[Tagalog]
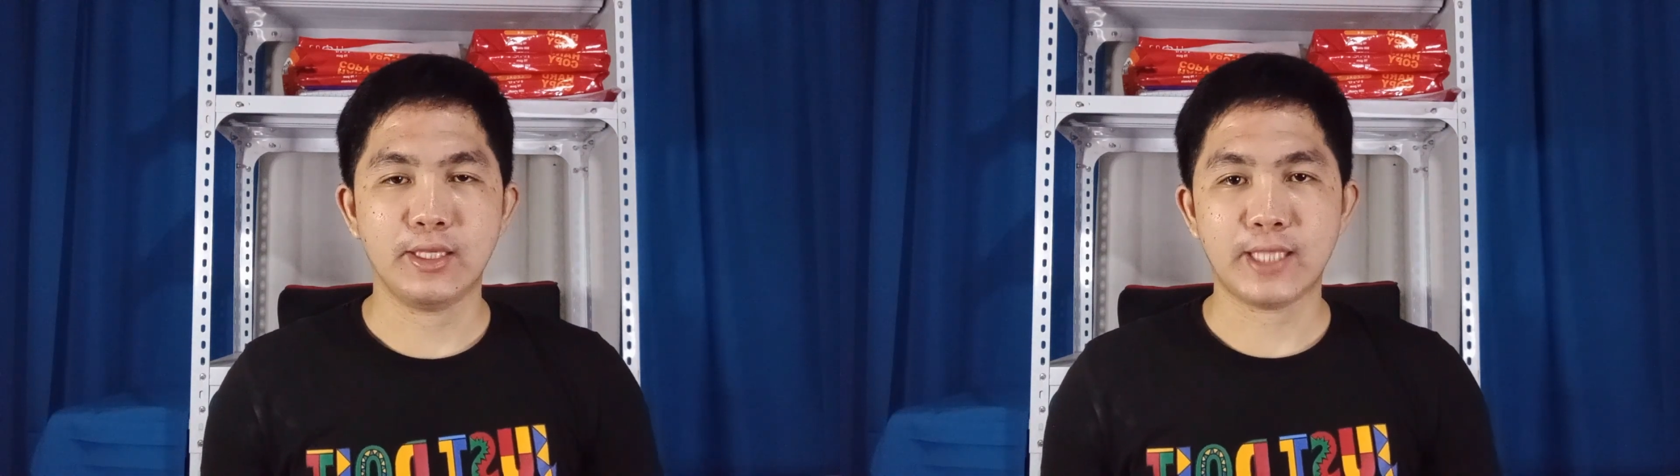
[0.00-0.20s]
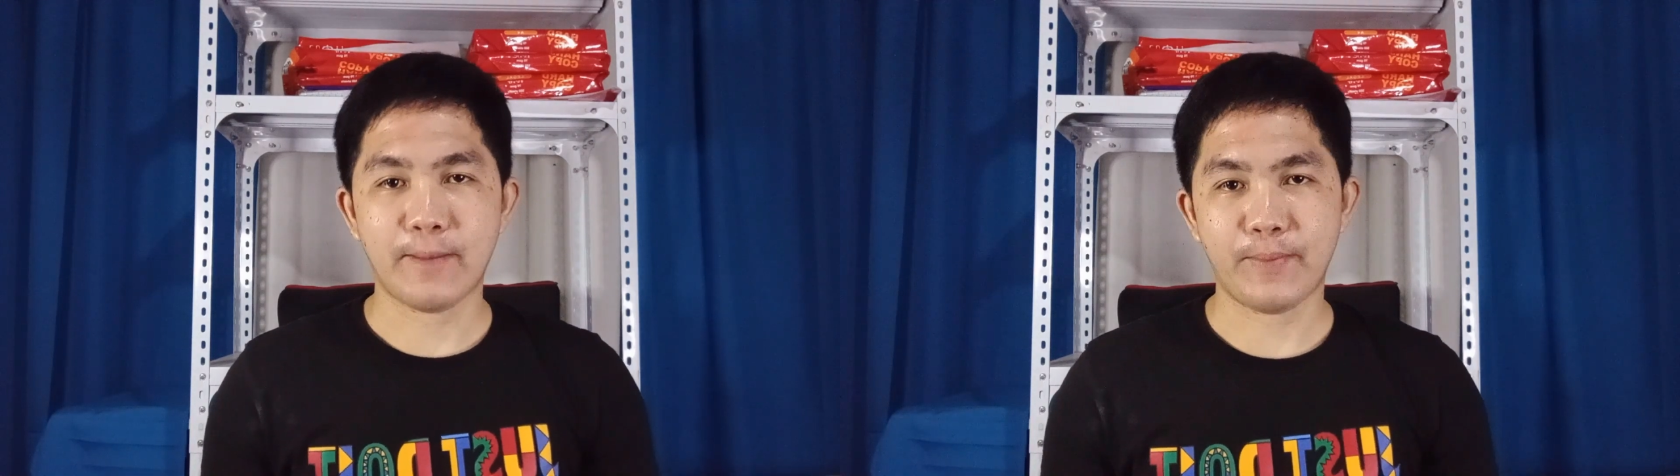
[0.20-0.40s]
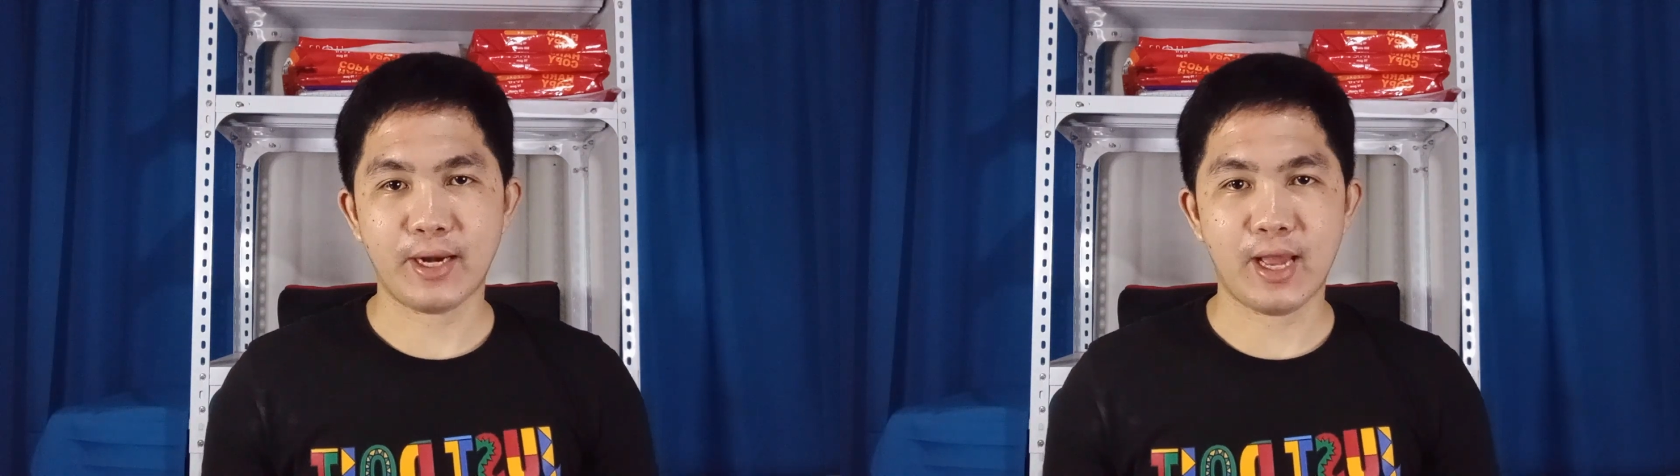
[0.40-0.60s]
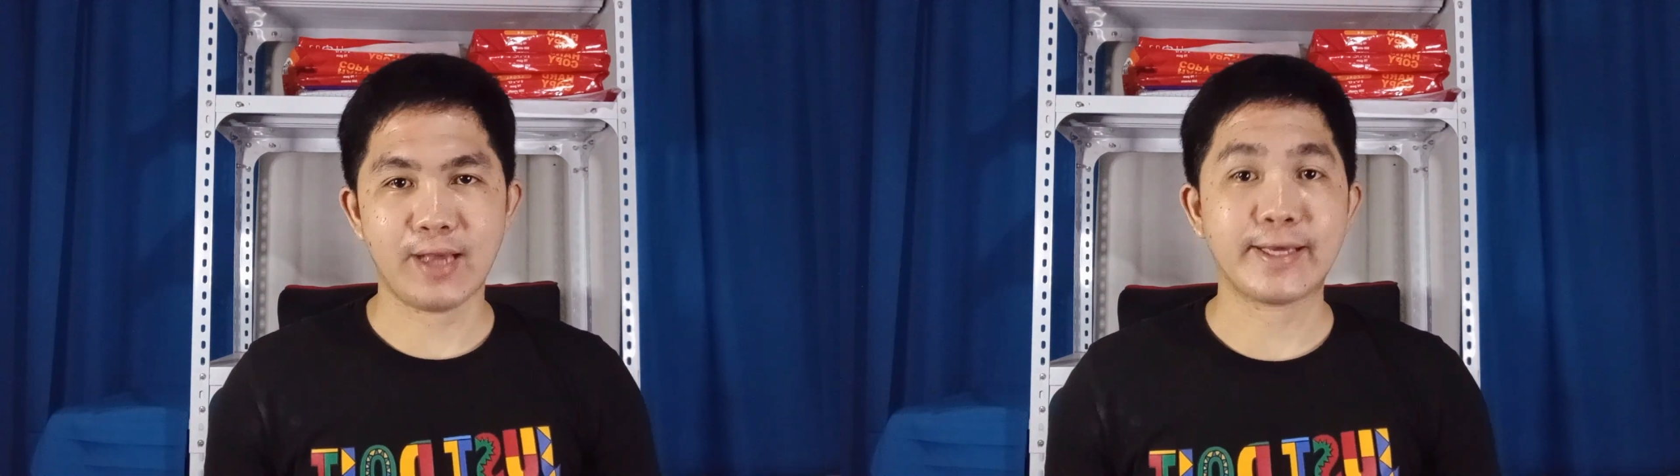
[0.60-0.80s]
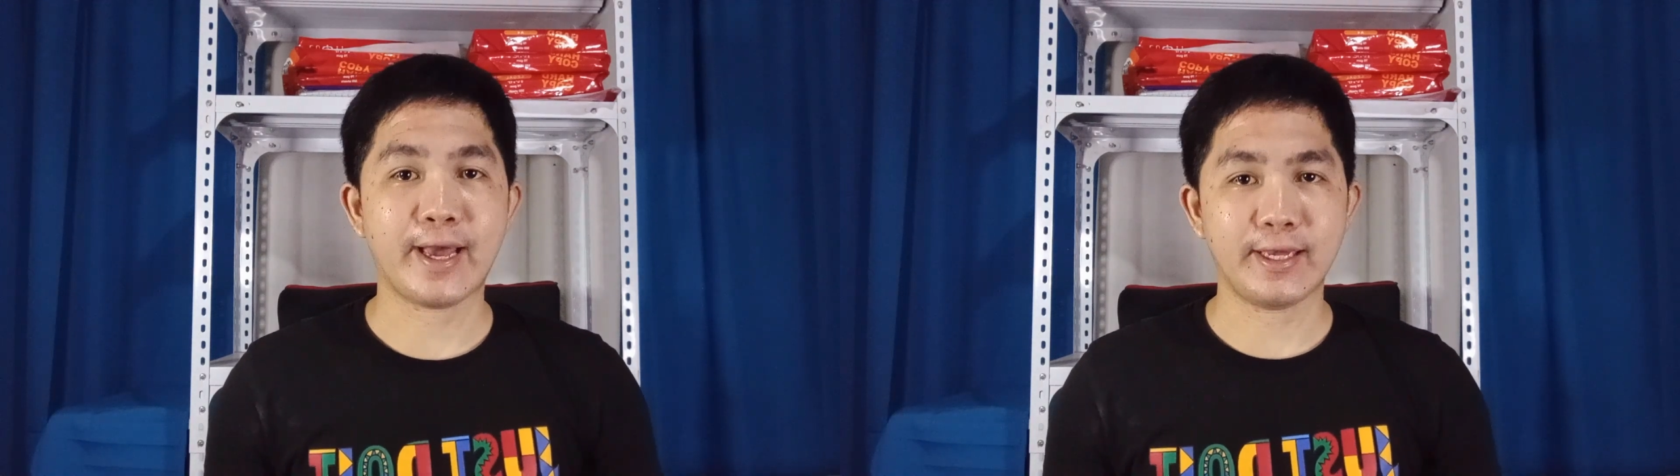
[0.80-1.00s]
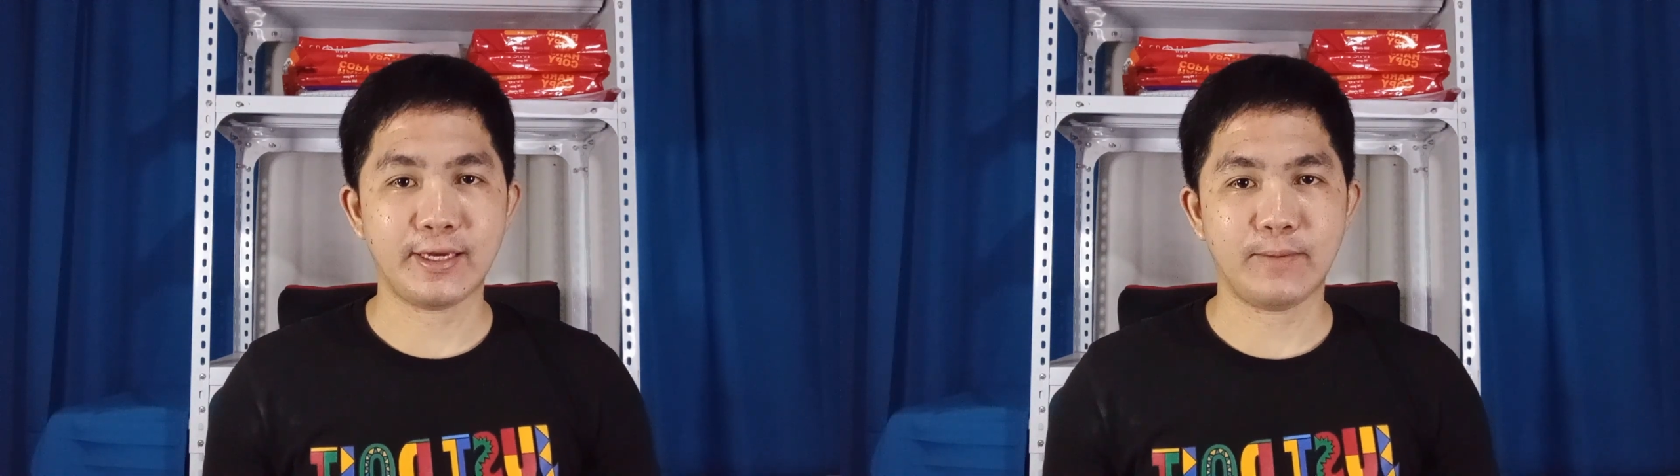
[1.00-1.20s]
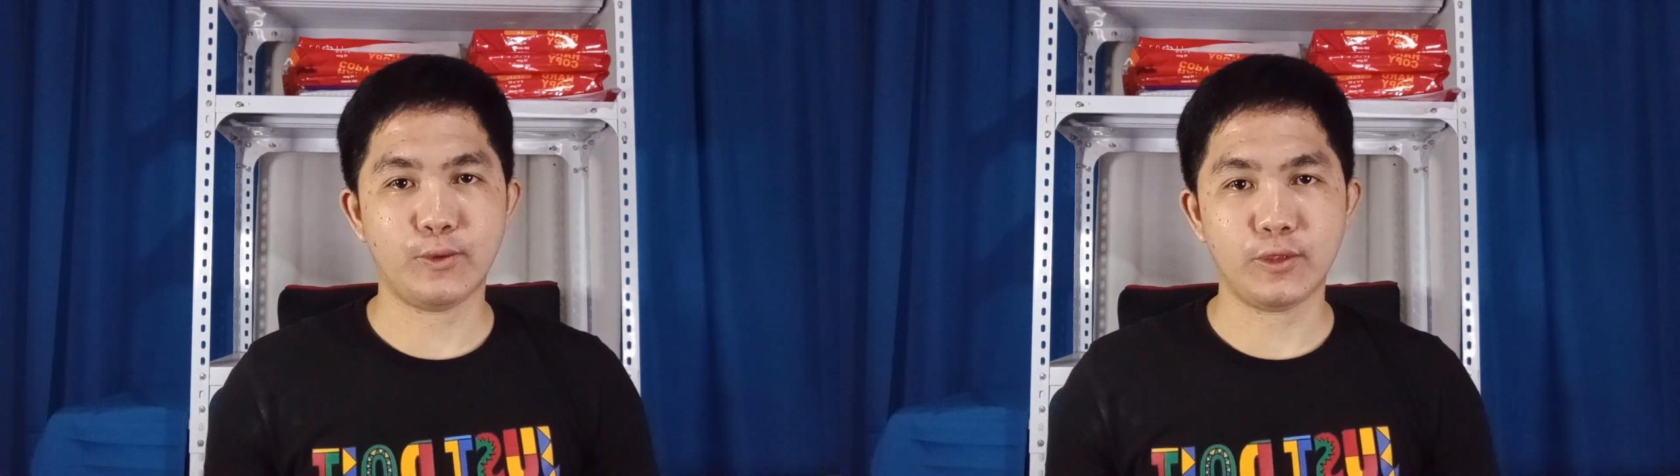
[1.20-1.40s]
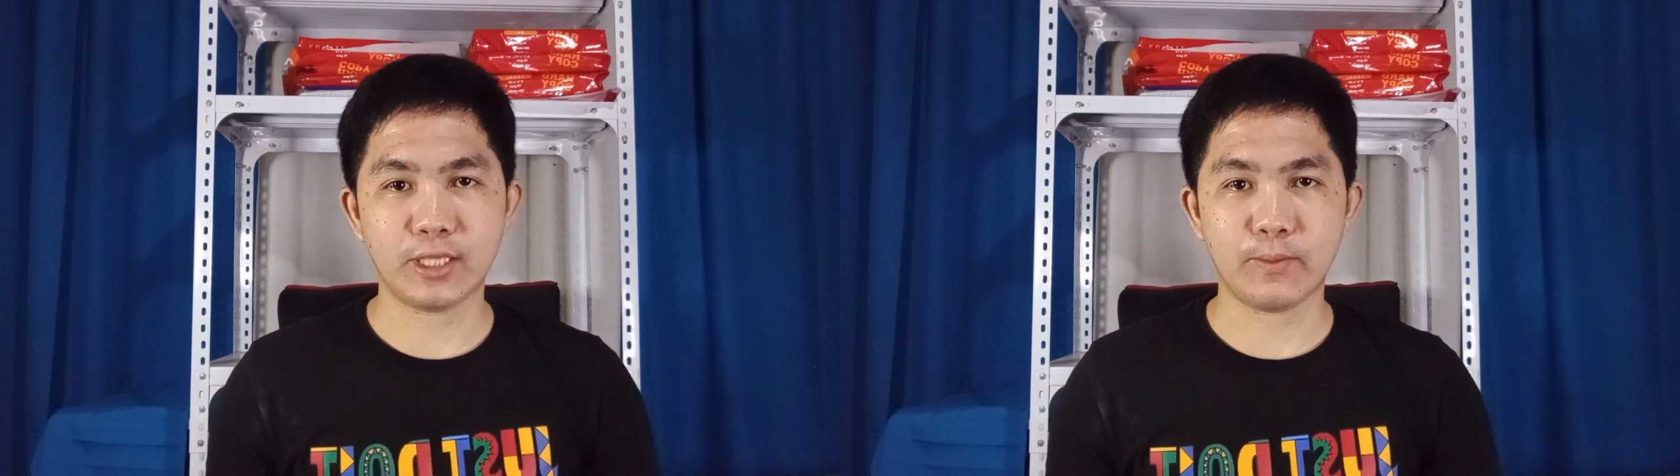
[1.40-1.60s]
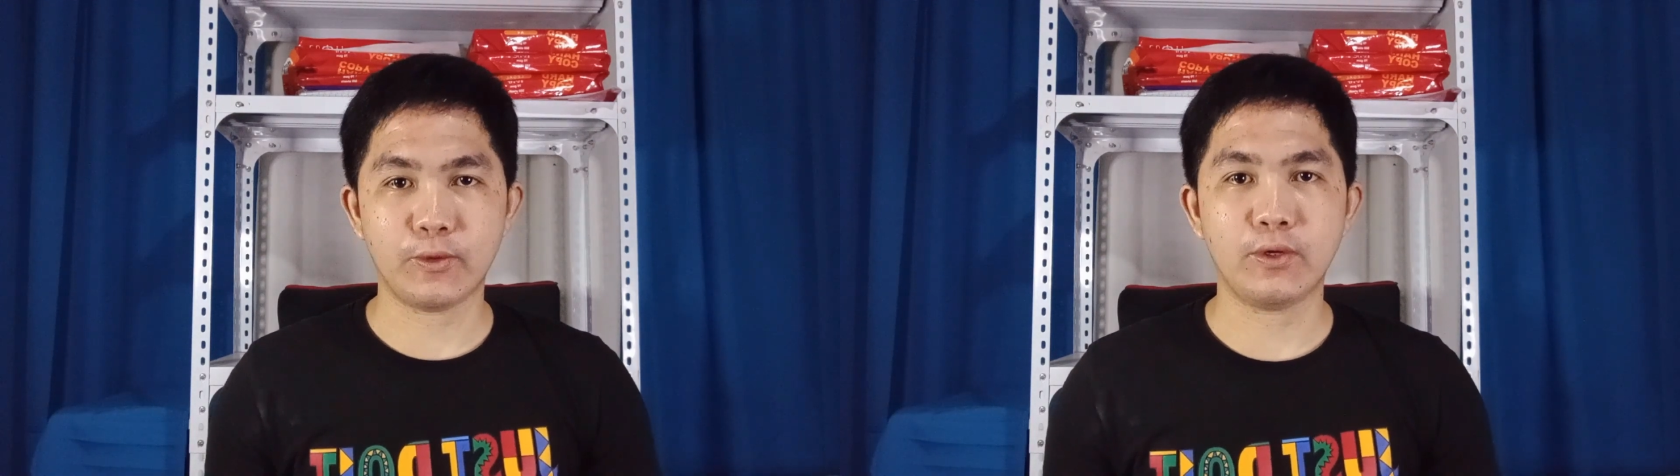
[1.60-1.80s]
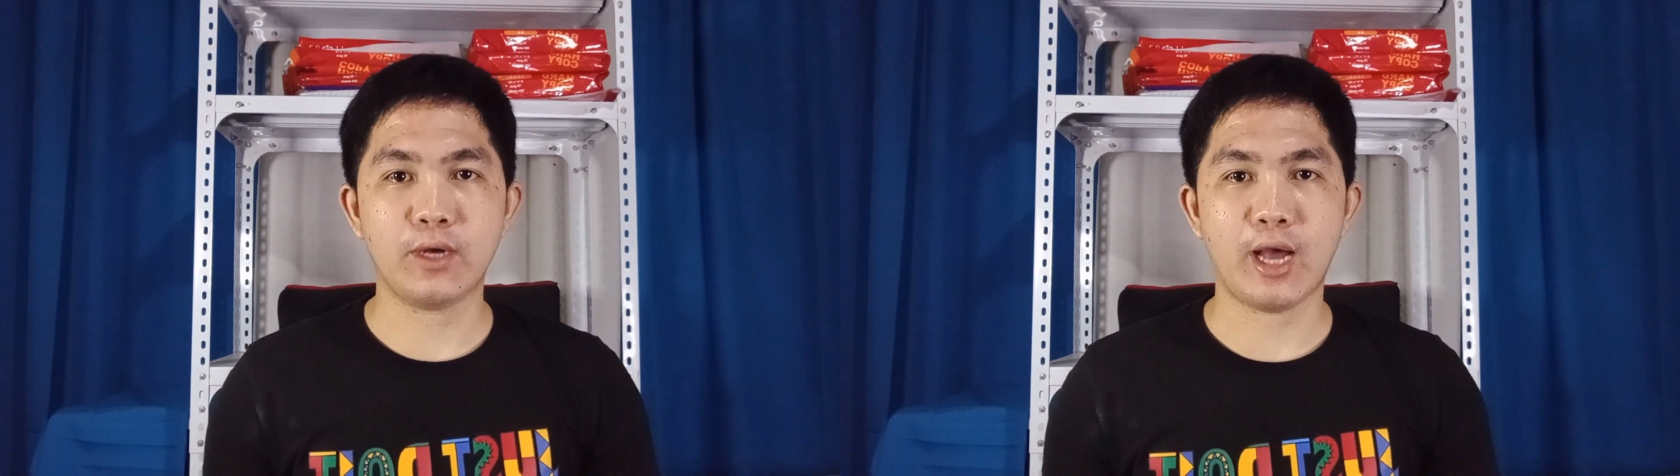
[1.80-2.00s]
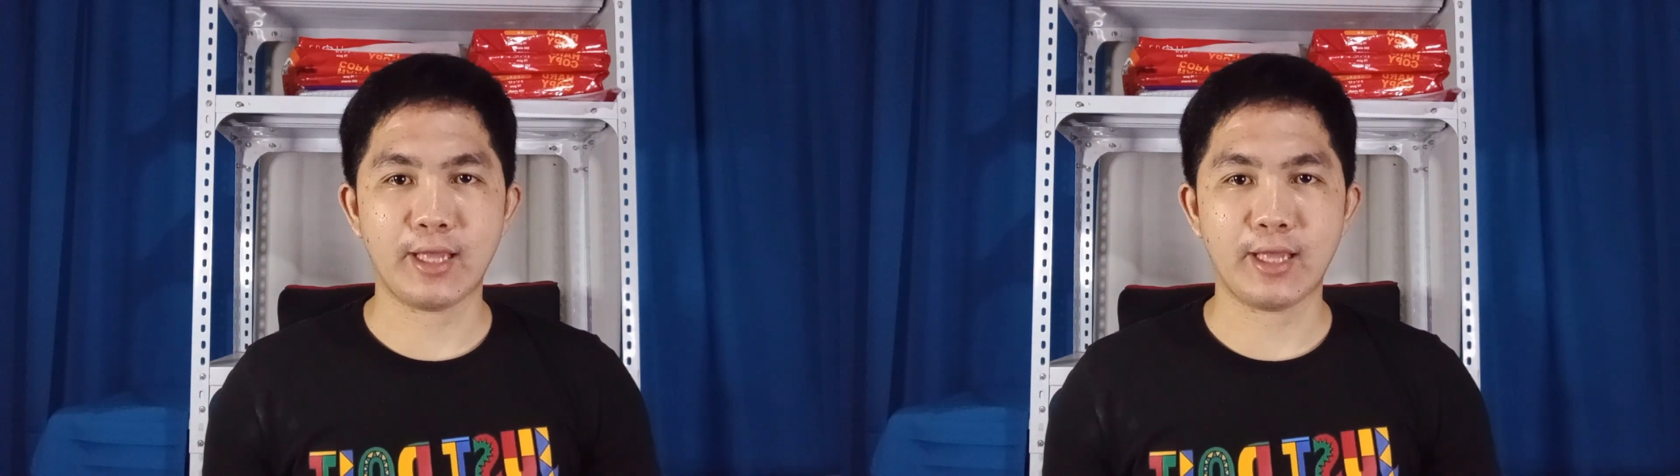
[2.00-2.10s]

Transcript: sa paraang kaya ng bulsa mo